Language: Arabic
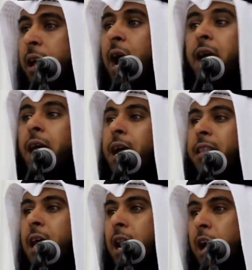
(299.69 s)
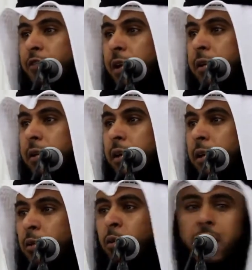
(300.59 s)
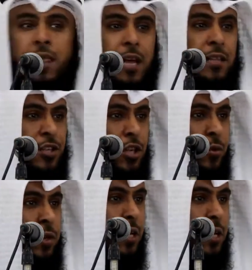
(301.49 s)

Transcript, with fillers: حقيقة لا فرق ولذا تجد